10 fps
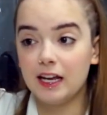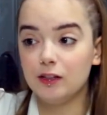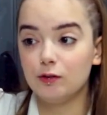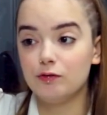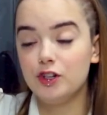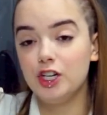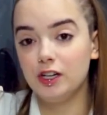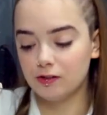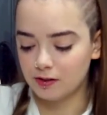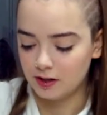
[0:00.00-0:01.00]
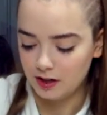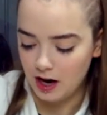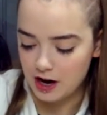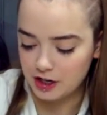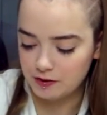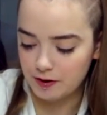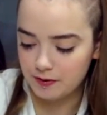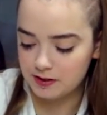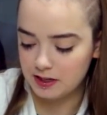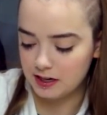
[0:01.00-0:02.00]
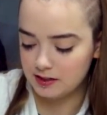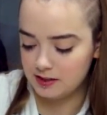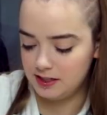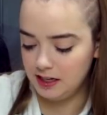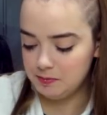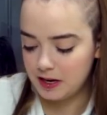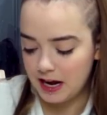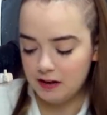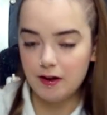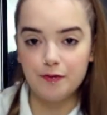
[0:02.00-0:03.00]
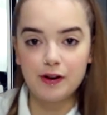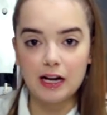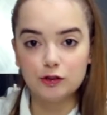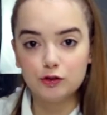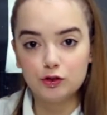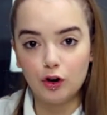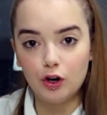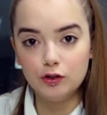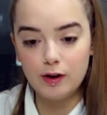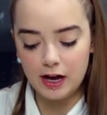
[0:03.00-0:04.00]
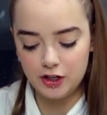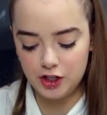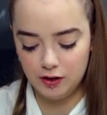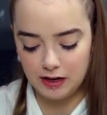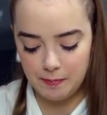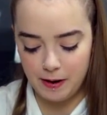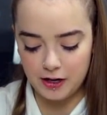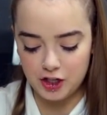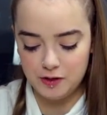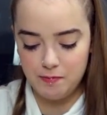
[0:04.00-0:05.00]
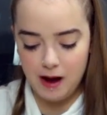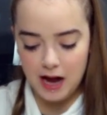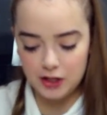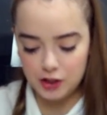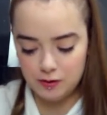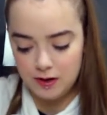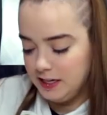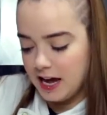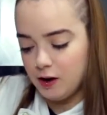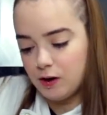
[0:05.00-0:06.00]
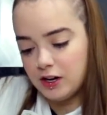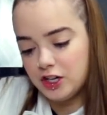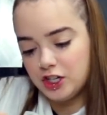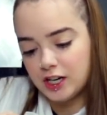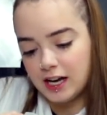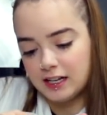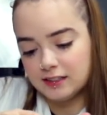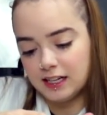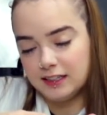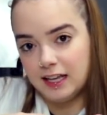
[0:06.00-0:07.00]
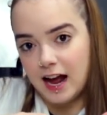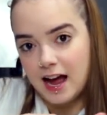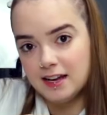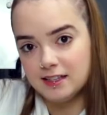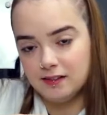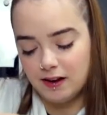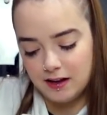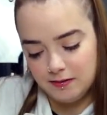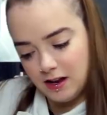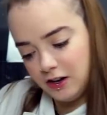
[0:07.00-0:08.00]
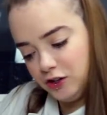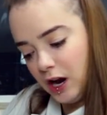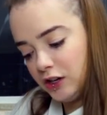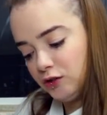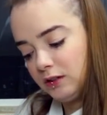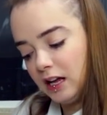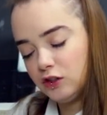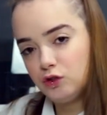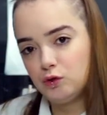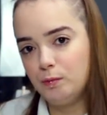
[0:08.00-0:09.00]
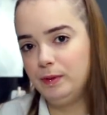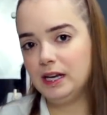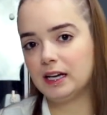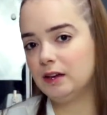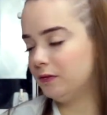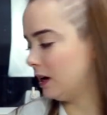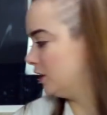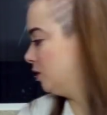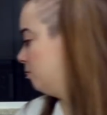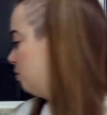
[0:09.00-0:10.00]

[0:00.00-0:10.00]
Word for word: é redondinho a gente vai fazendo assim, porque aí ele vai ficar todo retinho na parte de baixo. E aí quando a gente chegar nas laterais, ele vai ajudar a subir aqui e ficar de